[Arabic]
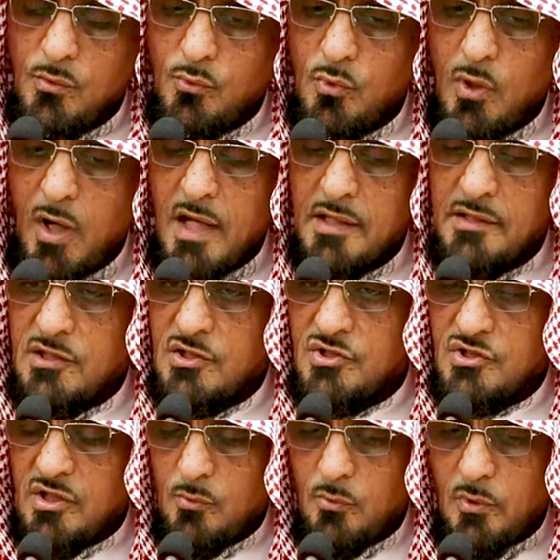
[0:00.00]

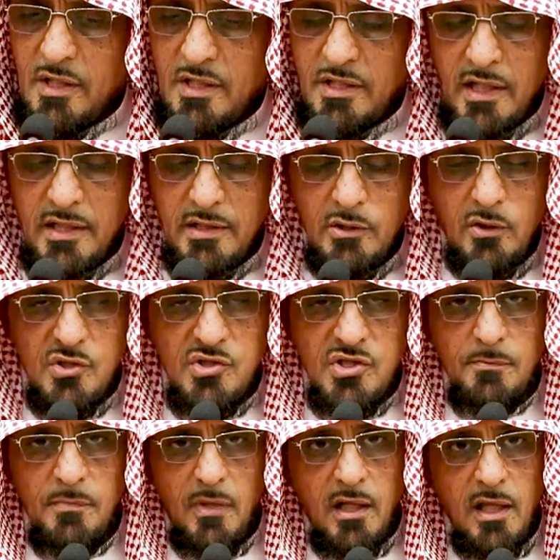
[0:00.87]
وهذه ولذلك
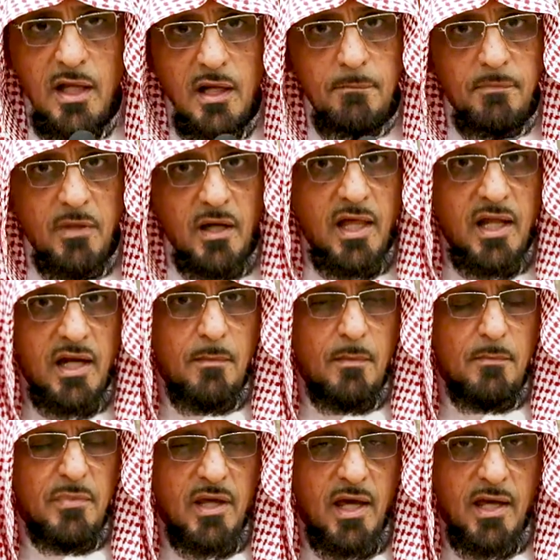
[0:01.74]
يقسم الله رب
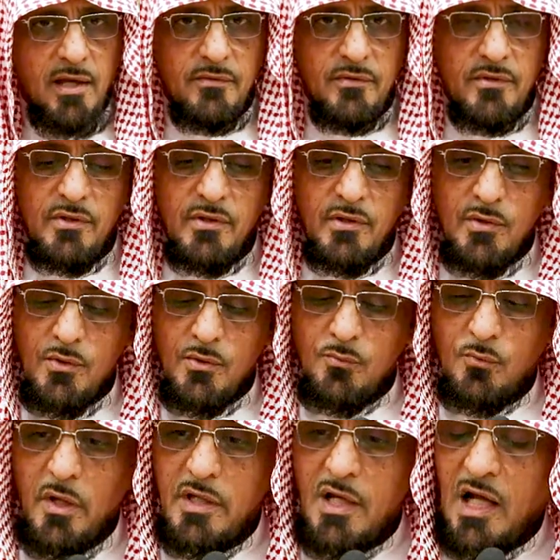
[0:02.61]
العالمين بها
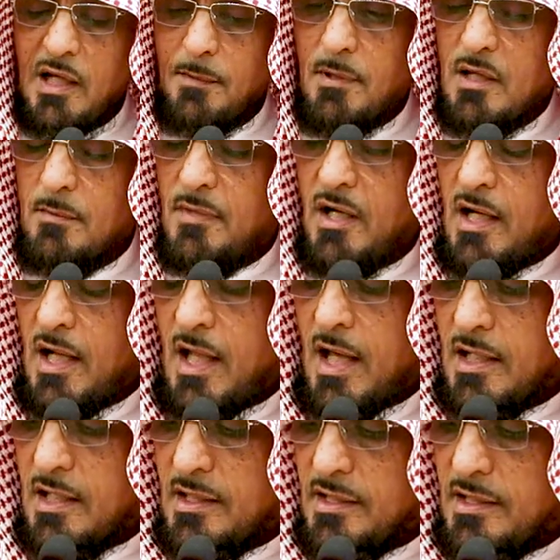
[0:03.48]
وهي أكبر من
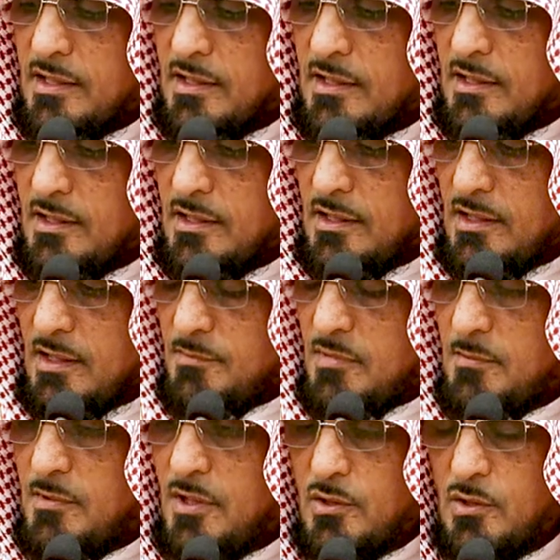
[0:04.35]
الأرض
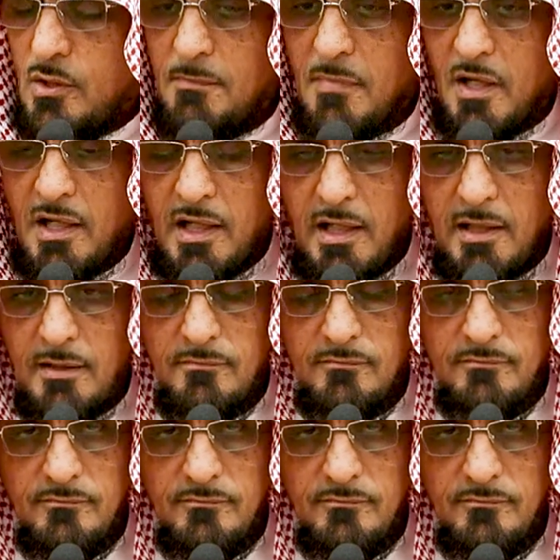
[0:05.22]
بمليون مرة